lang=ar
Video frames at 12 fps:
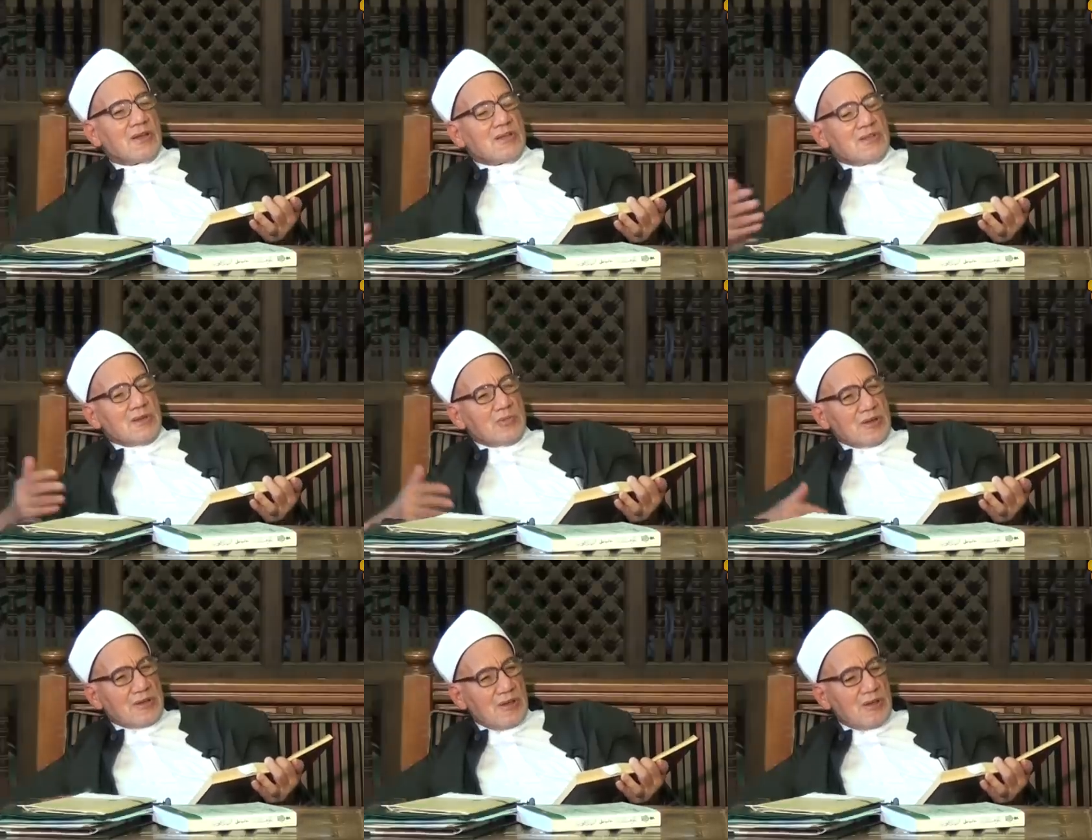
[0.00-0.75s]

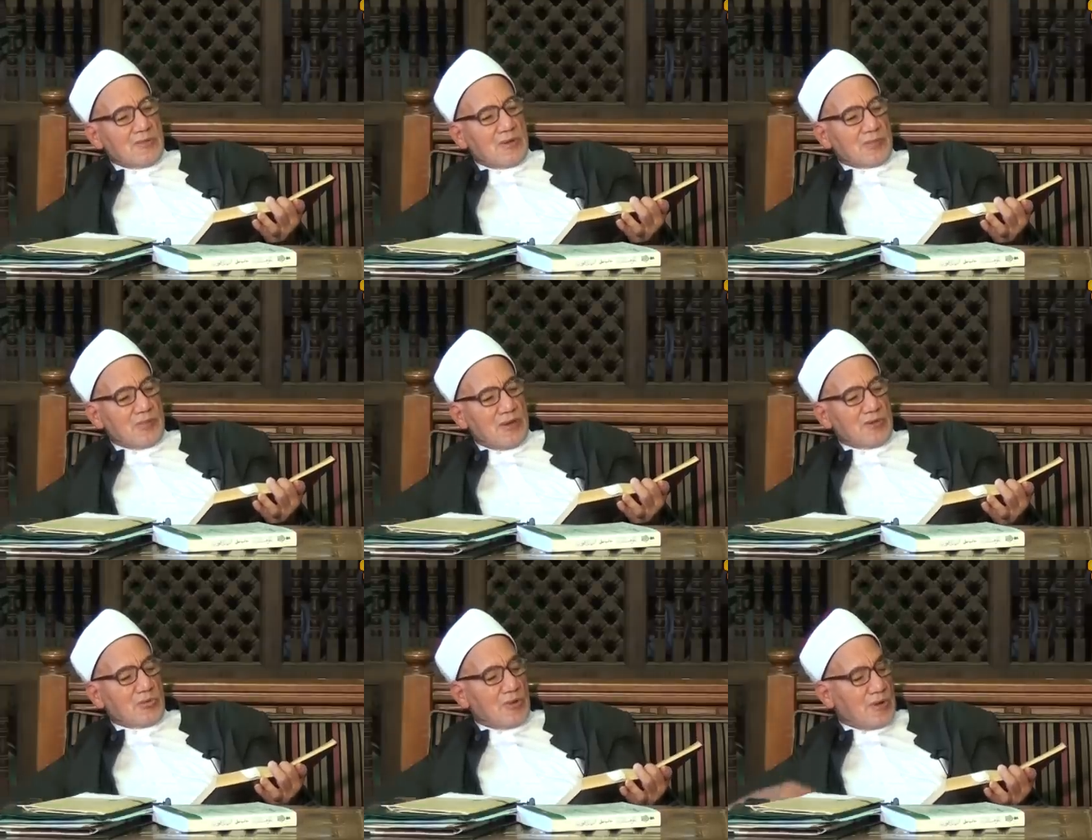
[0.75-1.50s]
إنما كلامك
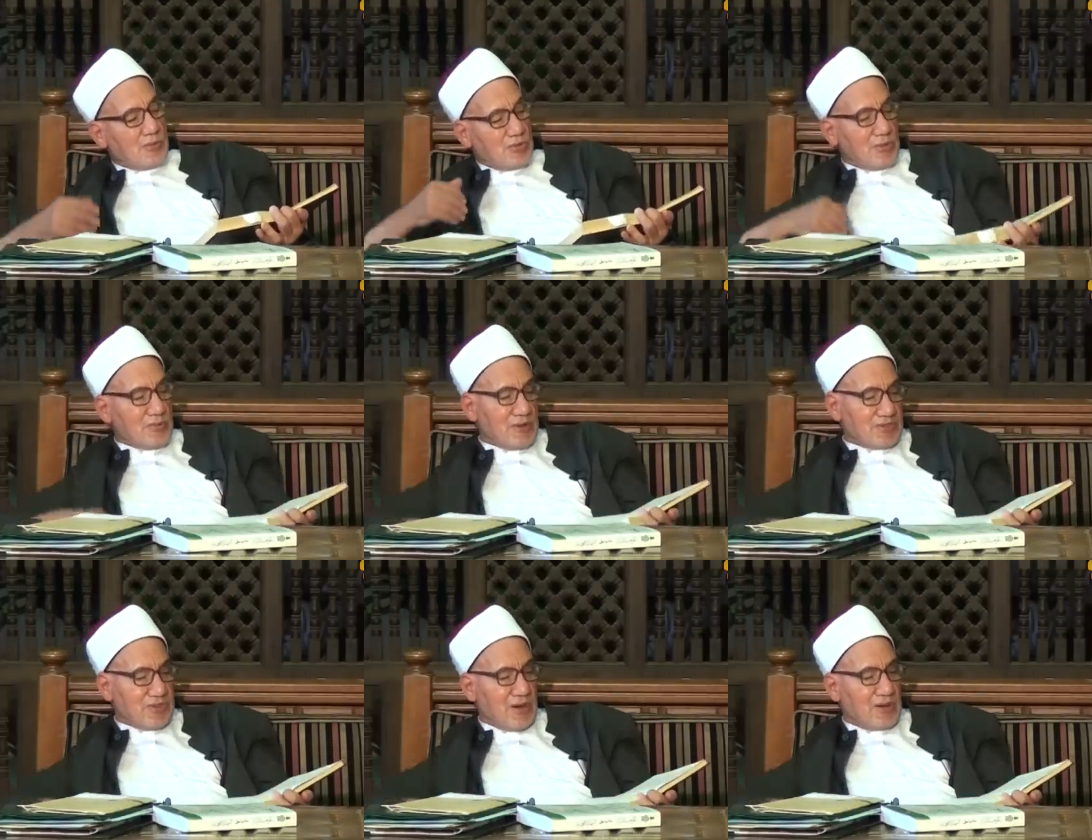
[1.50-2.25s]
بأنه لابد من
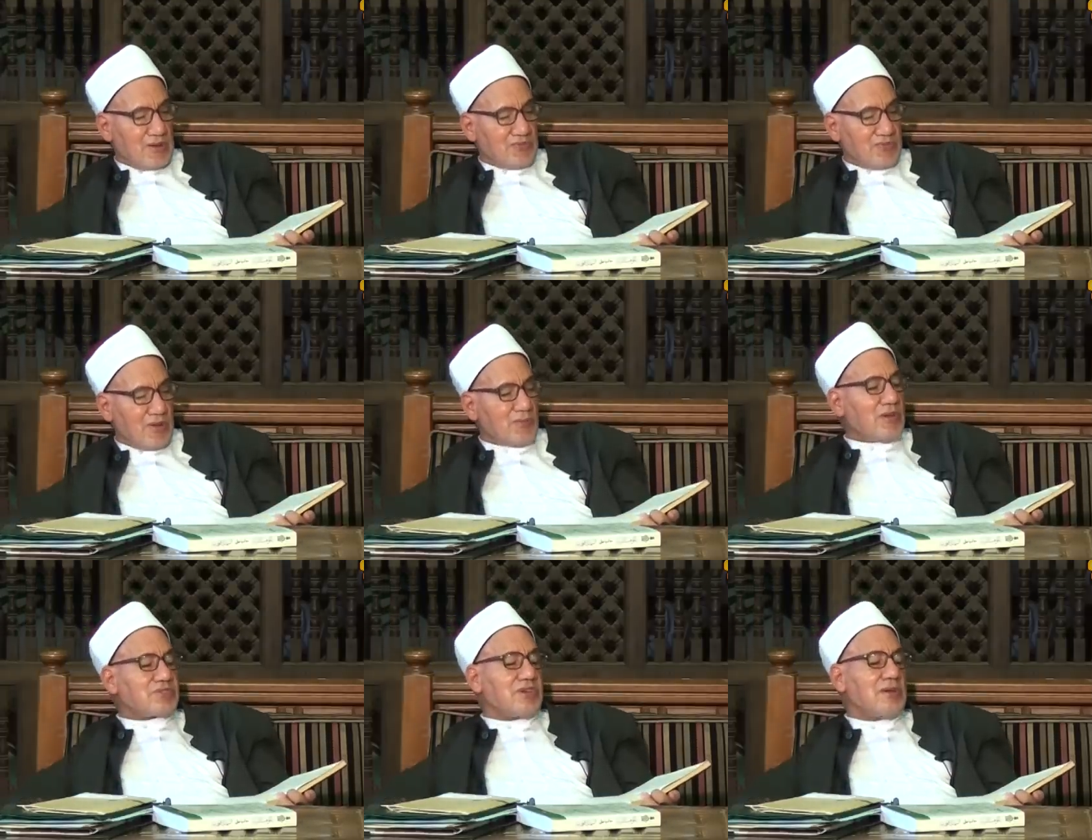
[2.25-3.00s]
التعريف
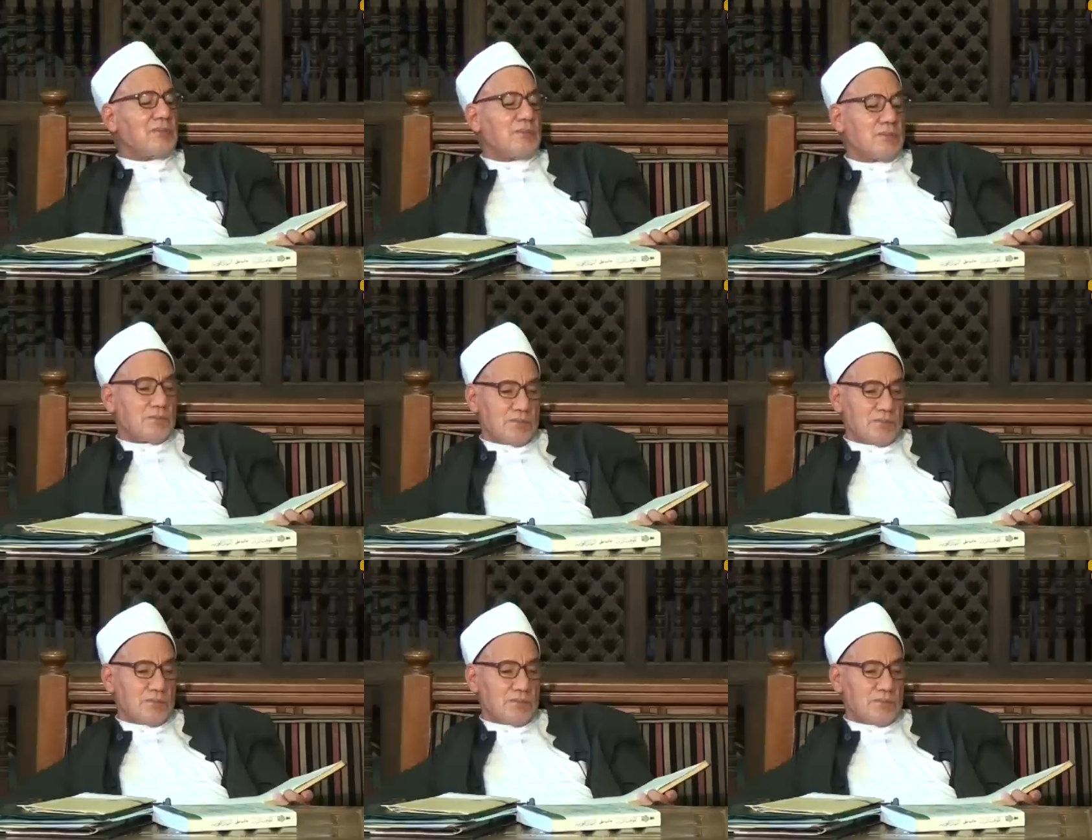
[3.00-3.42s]
لم يتم